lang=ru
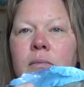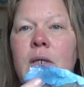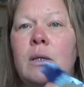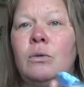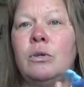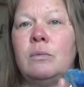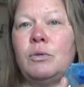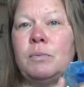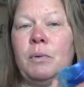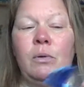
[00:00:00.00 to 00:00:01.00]

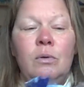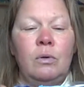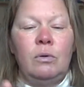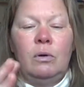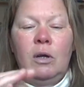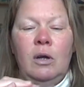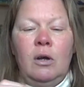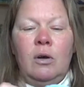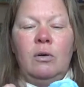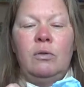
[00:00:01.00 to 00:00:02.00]
какую-нибудь пленку,
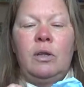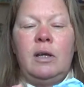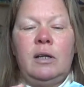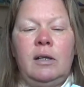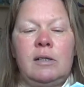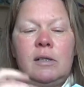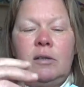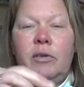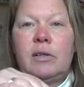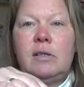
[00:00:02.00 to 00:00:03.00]
он когда
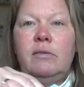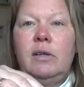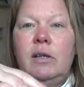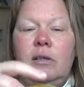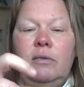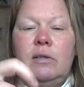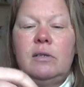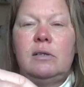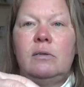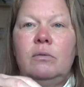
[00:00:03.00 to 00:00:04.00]
затвердевеет,
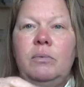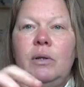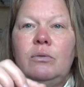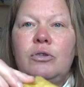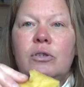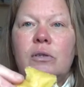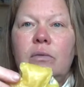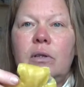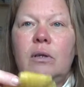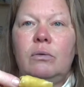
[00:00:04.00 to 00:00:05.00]
видите, он получится
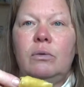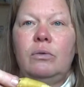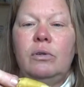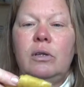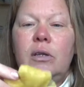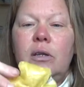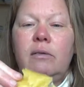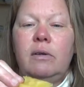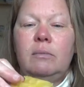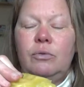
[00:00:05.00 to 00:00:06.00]
вот такой тоненький, и
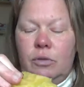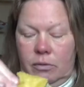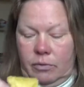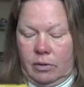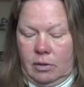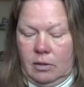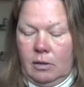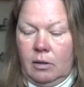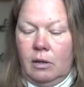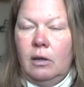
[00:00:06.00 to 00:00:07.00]
вам будет вот
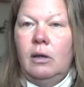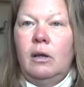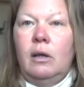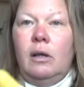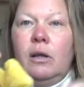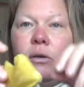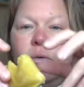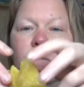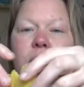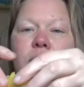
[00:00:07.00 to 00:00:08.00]

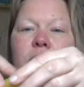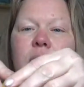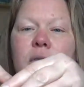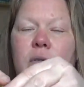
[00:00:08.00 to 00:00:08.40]
легко его...